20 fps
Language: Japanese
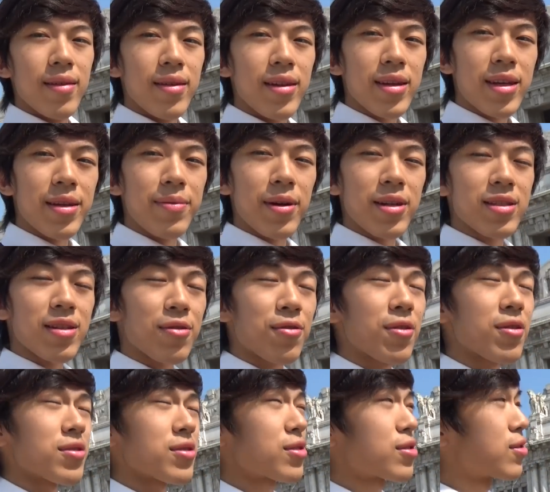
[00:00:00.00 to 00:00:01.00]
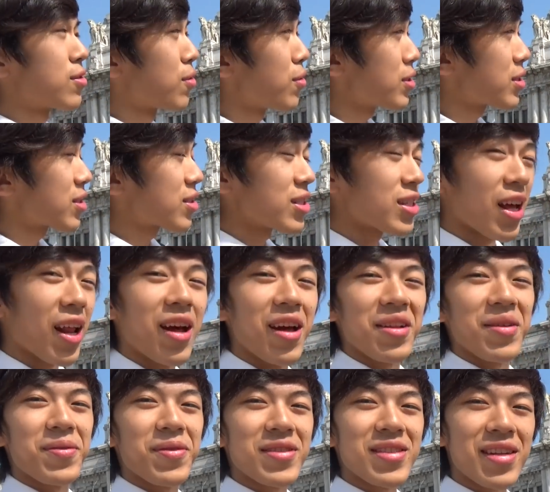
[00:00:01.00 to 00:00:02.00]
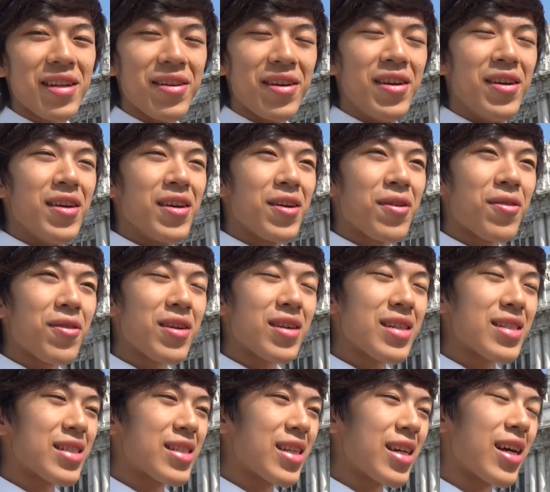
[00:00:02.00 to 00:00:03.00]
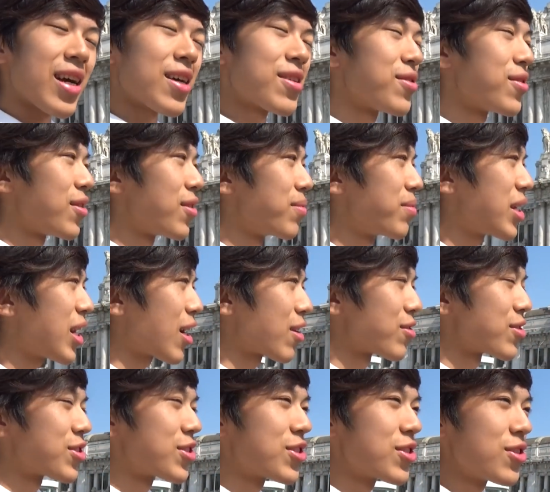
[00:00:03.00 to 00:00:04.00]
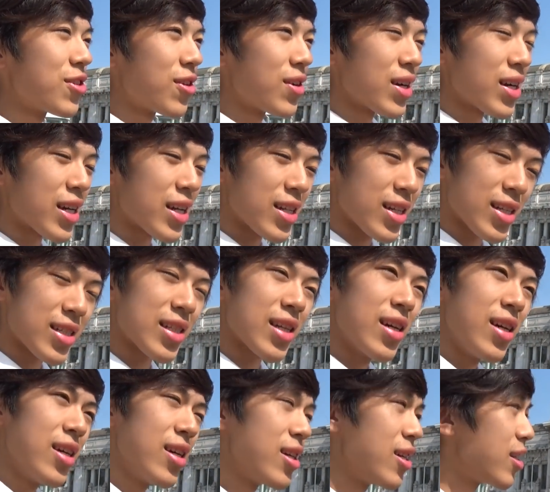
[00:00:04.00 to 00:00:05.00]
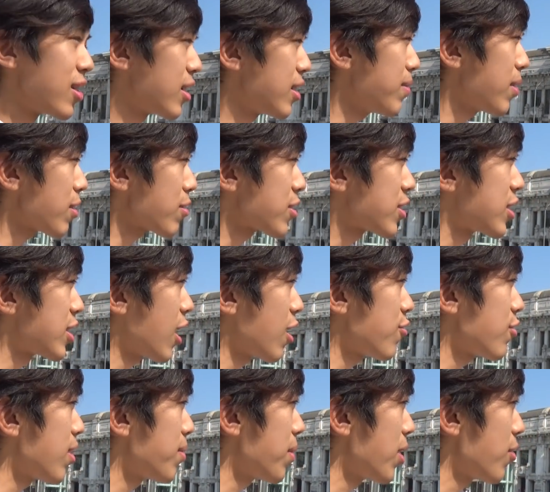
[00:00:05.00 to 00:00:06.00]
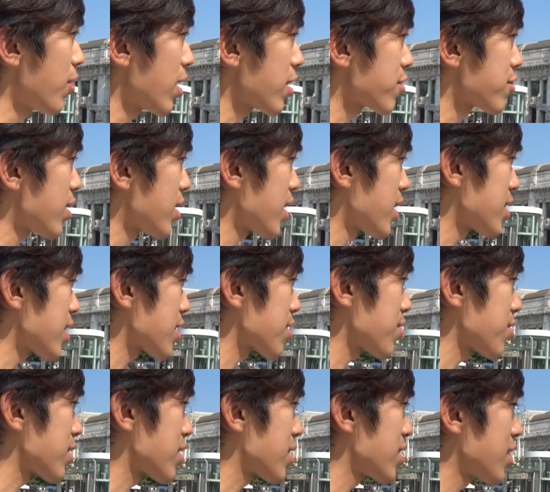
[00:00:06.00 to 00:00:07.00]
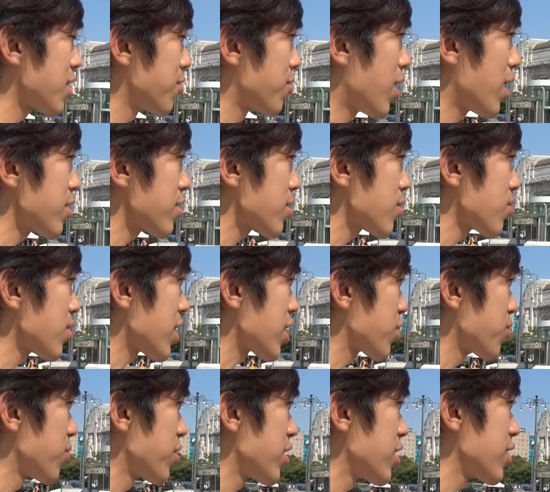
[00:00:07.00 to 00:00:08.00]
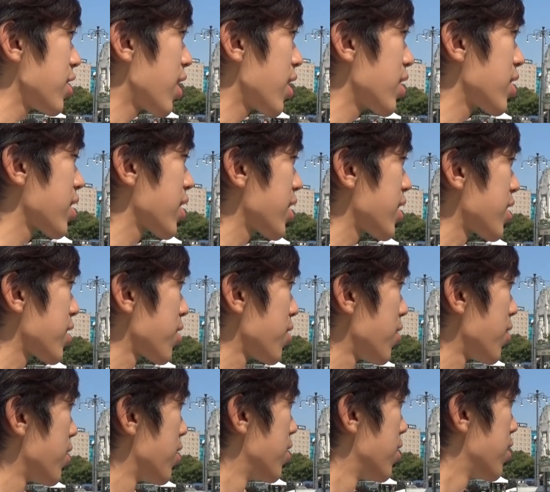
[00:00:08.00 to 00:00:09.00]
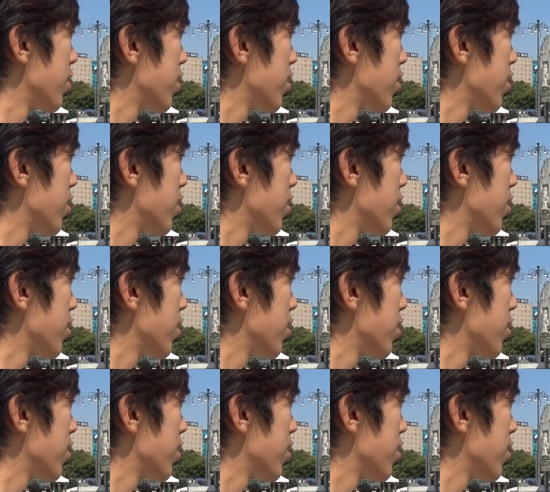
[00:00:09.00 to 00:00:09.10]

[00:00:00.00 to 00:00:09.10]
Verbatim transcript: できましたこれすごい作りだなと思うんですけどこれですねあのミラノ中央駅です今の治安はまあ悪くはなさそうですね悪そうな人もいるにはいるけれど